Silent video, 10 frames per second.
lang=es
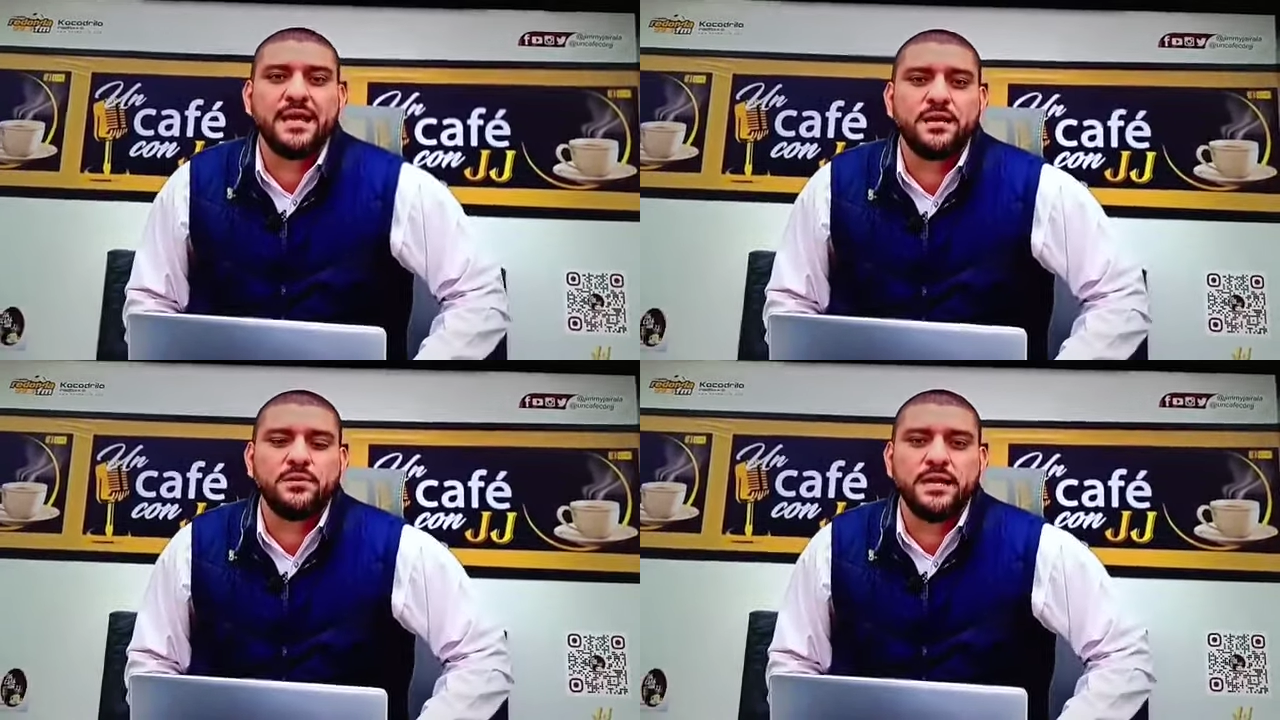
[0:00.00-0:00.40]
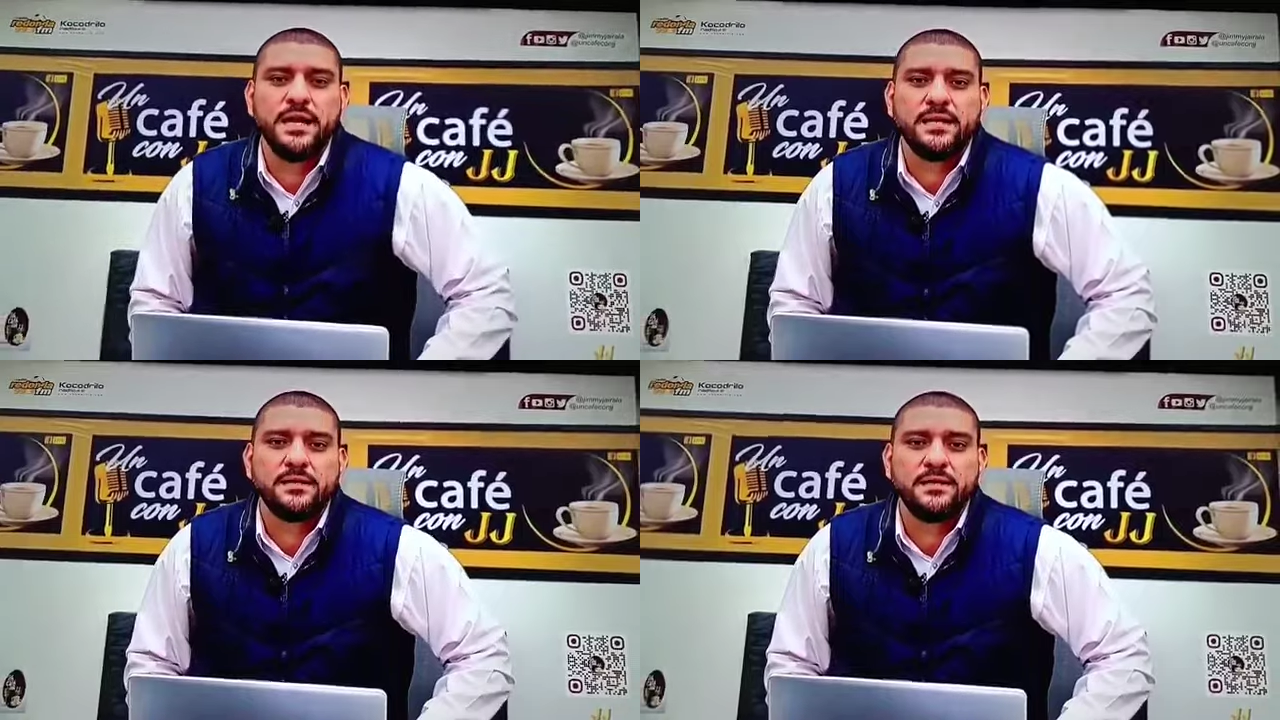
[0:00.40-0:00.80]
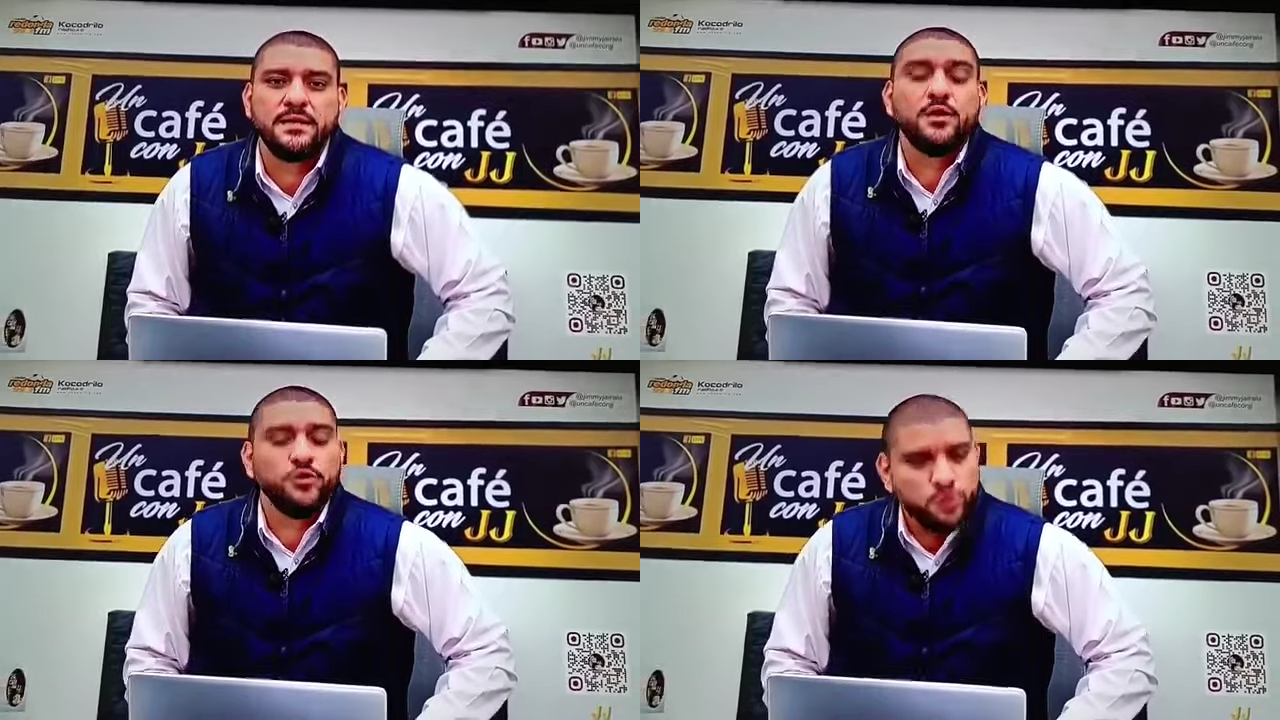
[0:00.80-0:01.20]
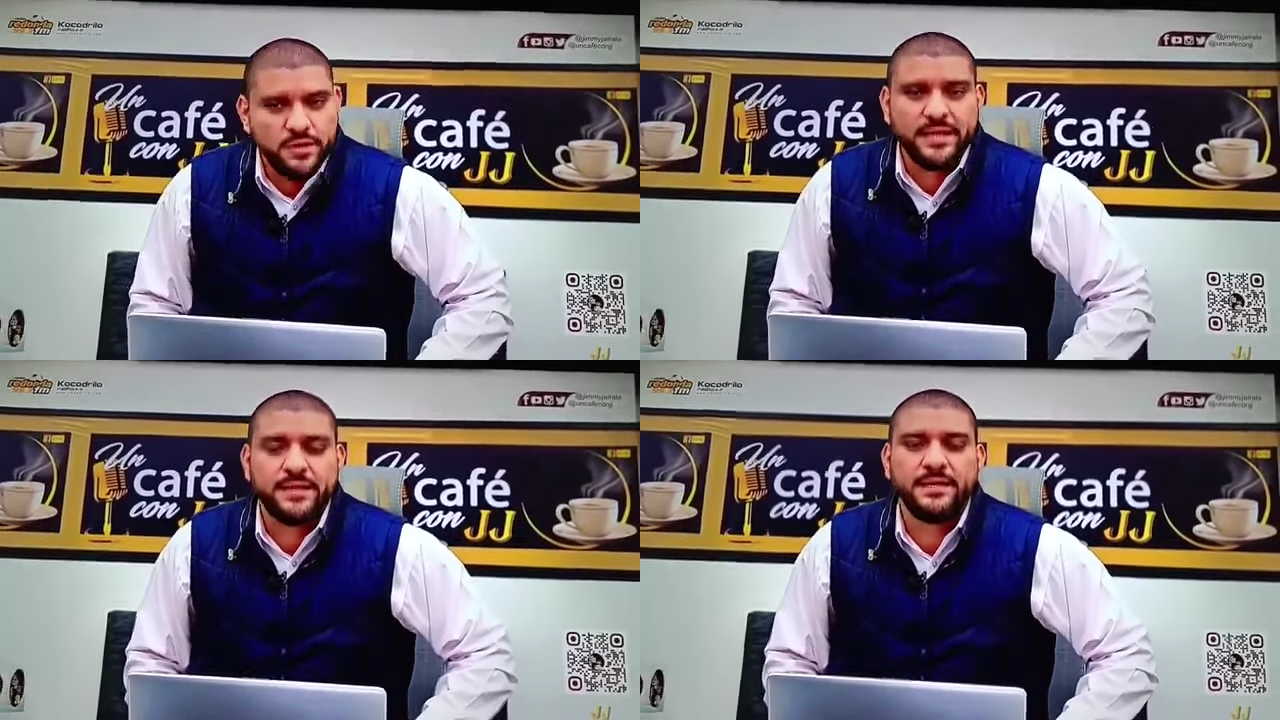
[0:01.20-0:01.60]
en Carondelet.
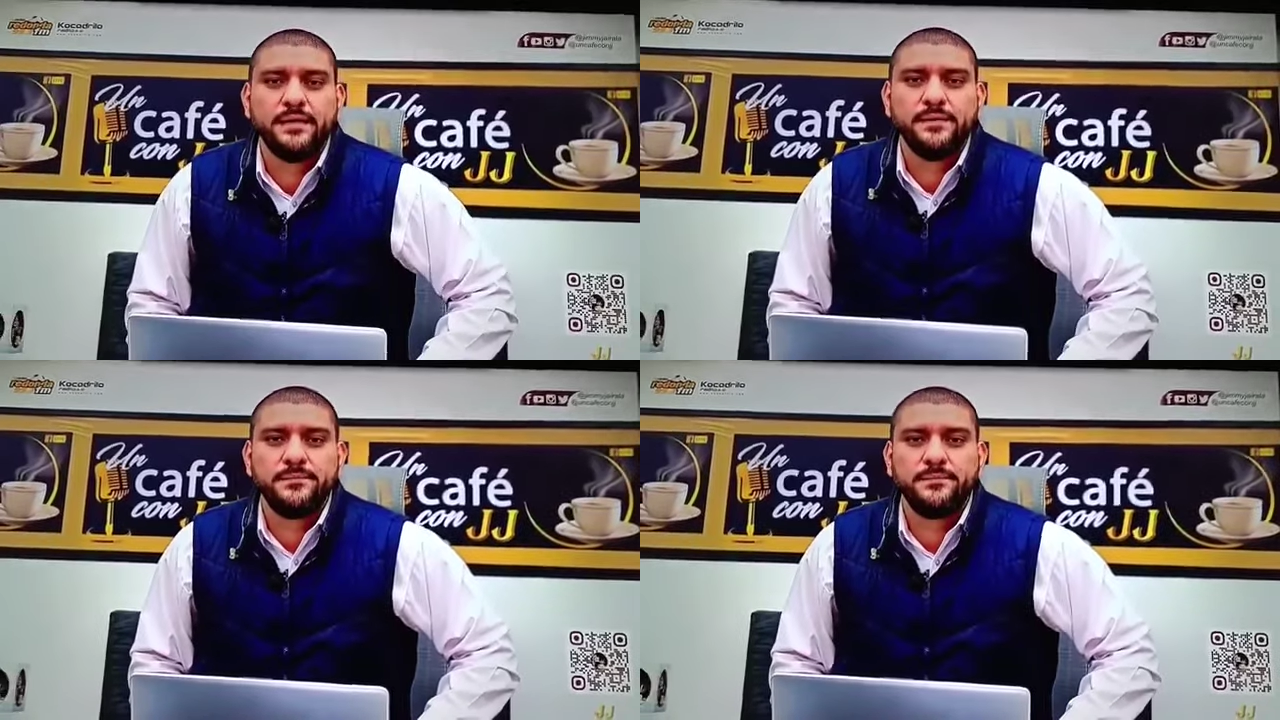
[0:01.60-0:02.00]
¿Dónde está?